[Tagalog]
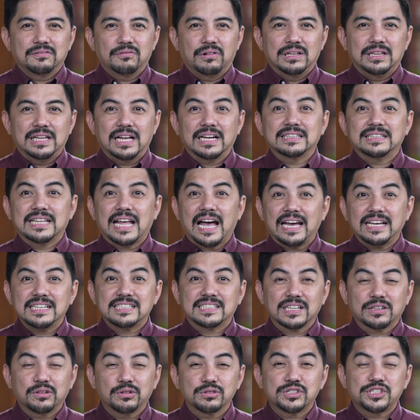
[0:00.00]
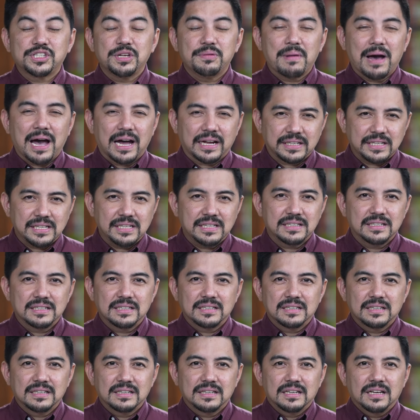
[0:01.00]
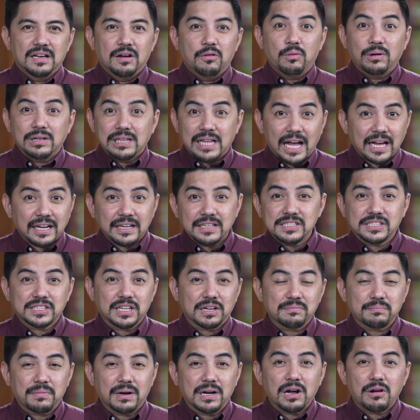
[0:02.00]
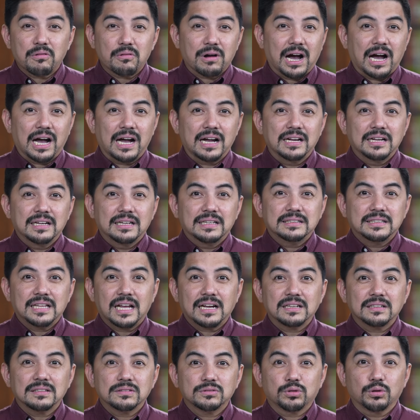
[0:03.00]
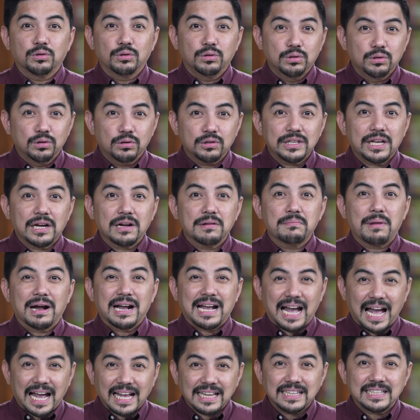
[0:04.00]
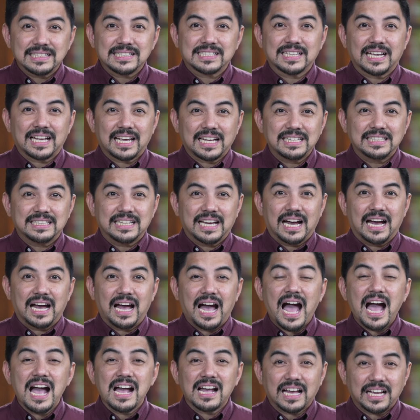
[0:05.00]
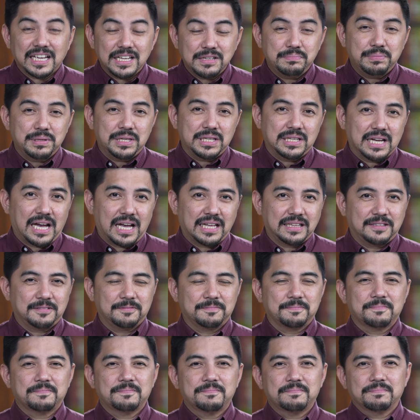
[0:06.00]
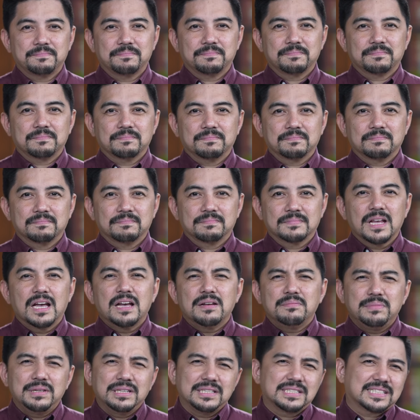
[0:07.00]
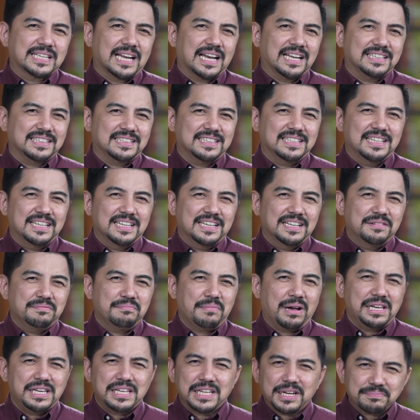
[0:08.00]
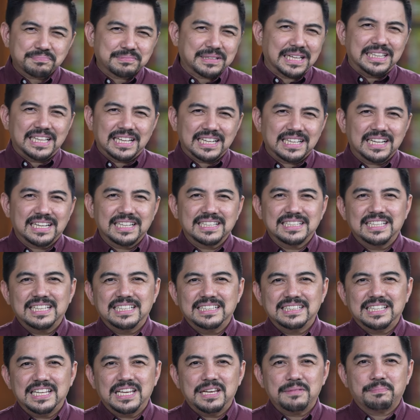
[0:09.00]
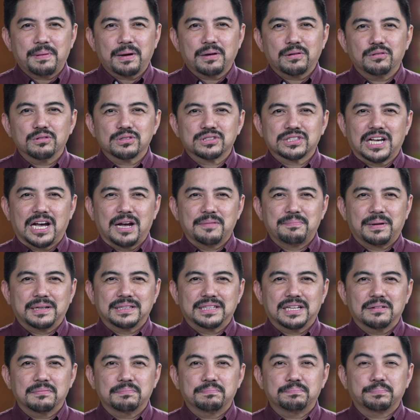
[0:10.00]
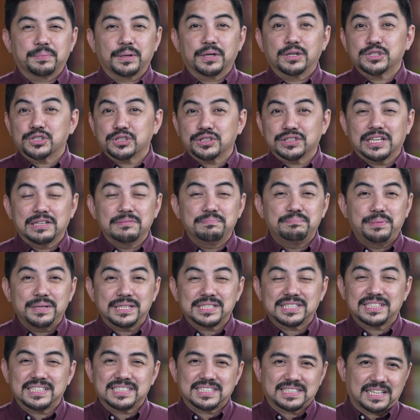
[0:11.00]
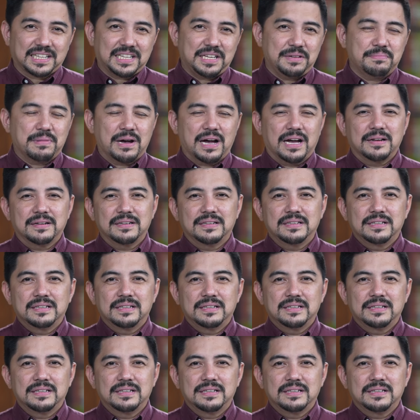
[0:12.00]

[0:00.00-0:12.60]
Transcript: Walang naisagot si Mari. Wala rin siyang magawa nang tuluyang magalit sa kanya ang kaibigan. Minsan, mahirap talagang hindi pag-usapan ng personal business ng iba.